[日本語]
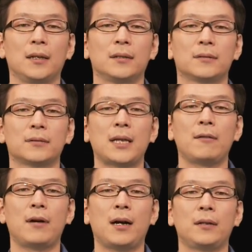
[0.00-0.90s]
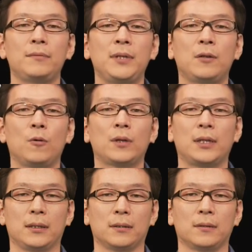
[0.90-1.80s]
素材はアルミ合
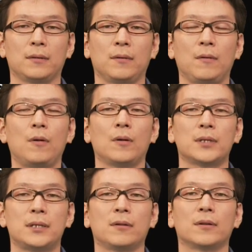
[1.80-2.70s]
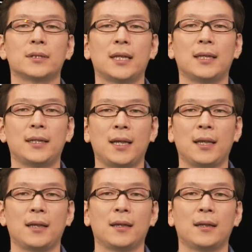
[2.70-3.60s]
金を使用してい
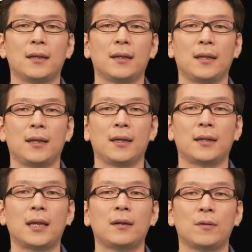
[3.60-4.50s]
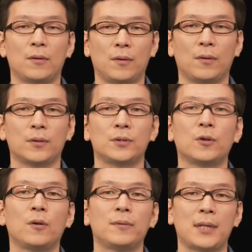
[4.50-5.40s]
て、堅牢、
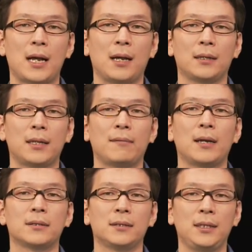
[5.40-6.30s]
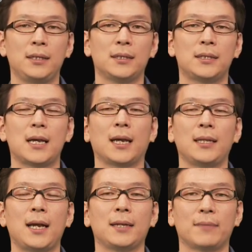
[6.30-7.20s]
丈夫なデバイスに仕上げ
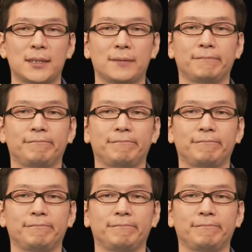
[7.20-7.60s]
てあります。